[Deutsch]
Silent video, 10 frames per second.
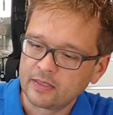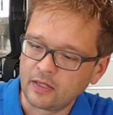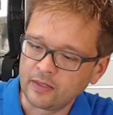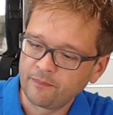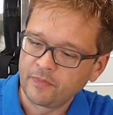
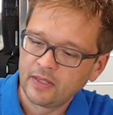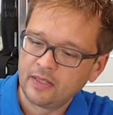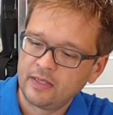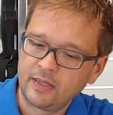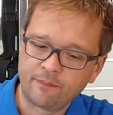Dann
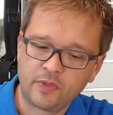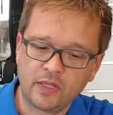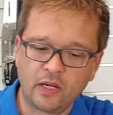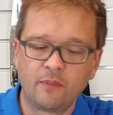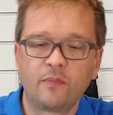nehmt
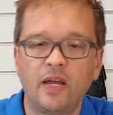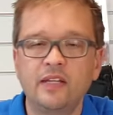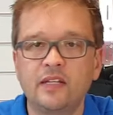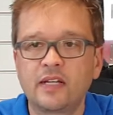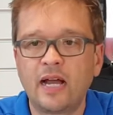ihr
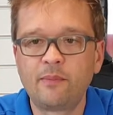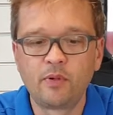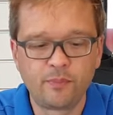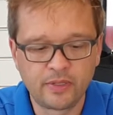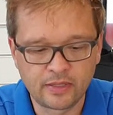einen
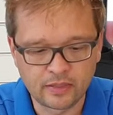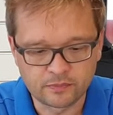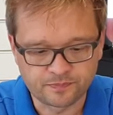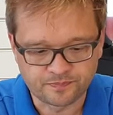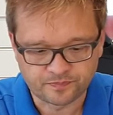
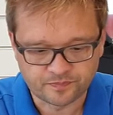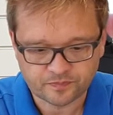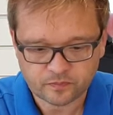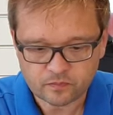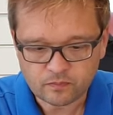Kabelbinder,
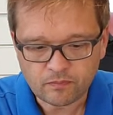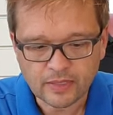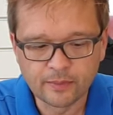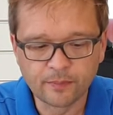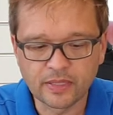
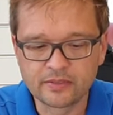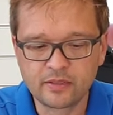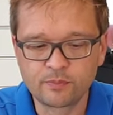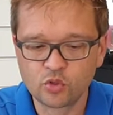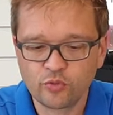im
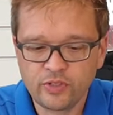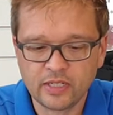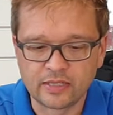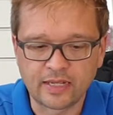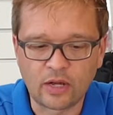Prinzip so wie
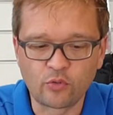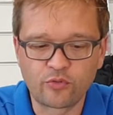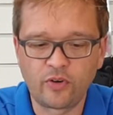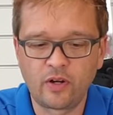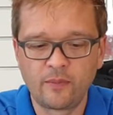er
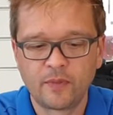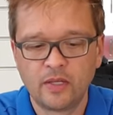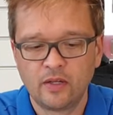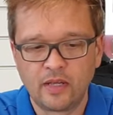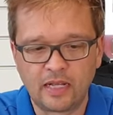drauf war,
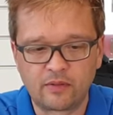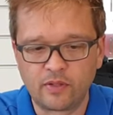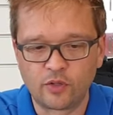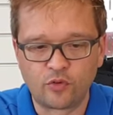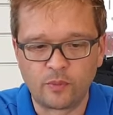
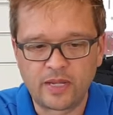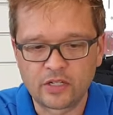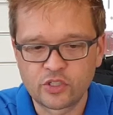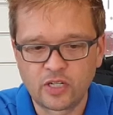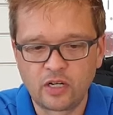entweder vom
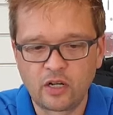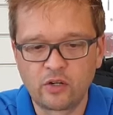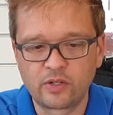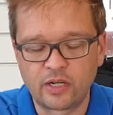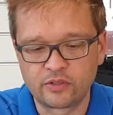
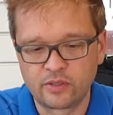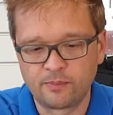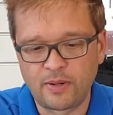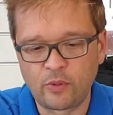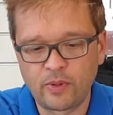Hersteller oder aus
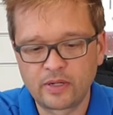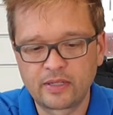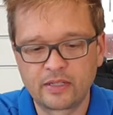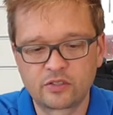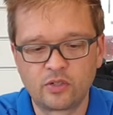dem
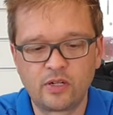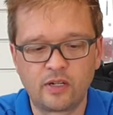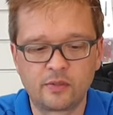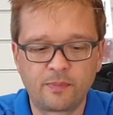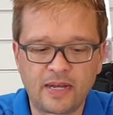Baumarkt. Der soll
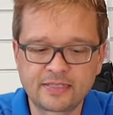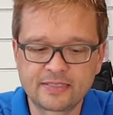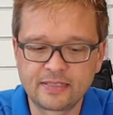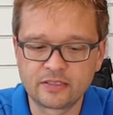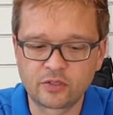halt
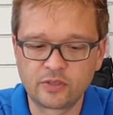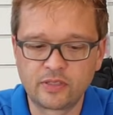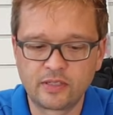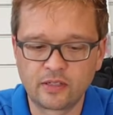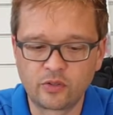passen, er
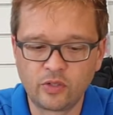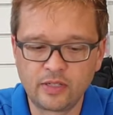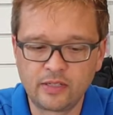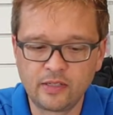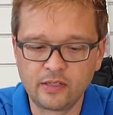sollte
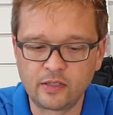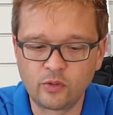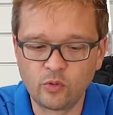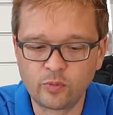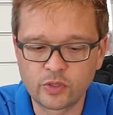natürlich hier
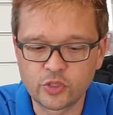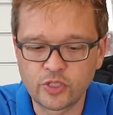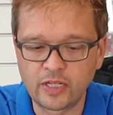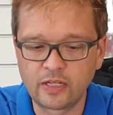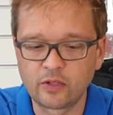nicht
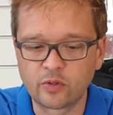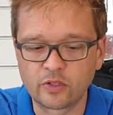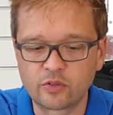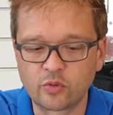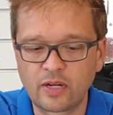überstehen
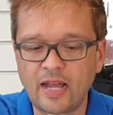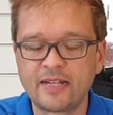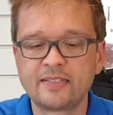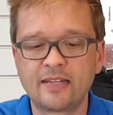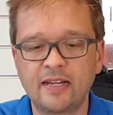oder zu
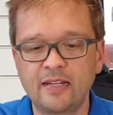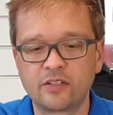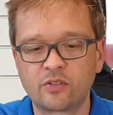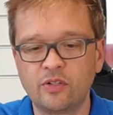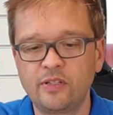klein sein, er
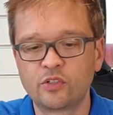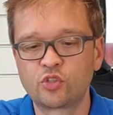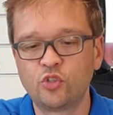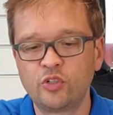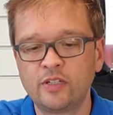soll hier
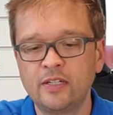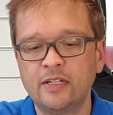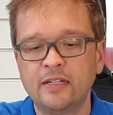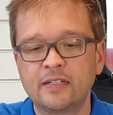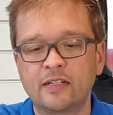schön
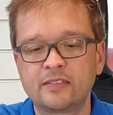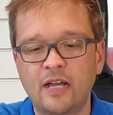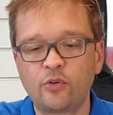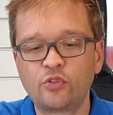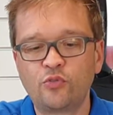das
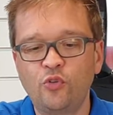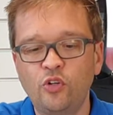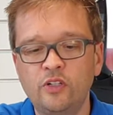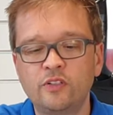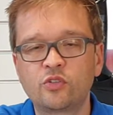
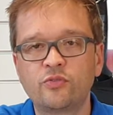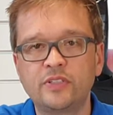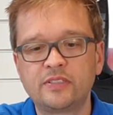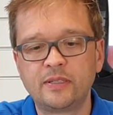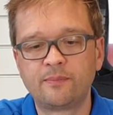ausfüllen, so wie
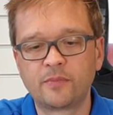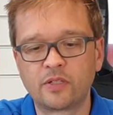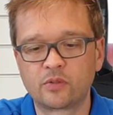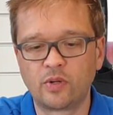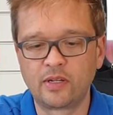es eben
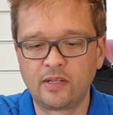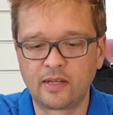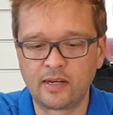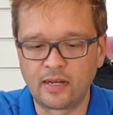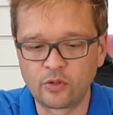das
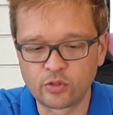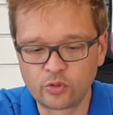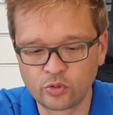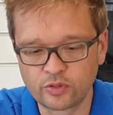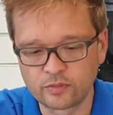Original auch
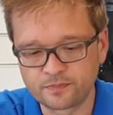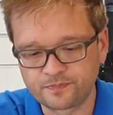tut.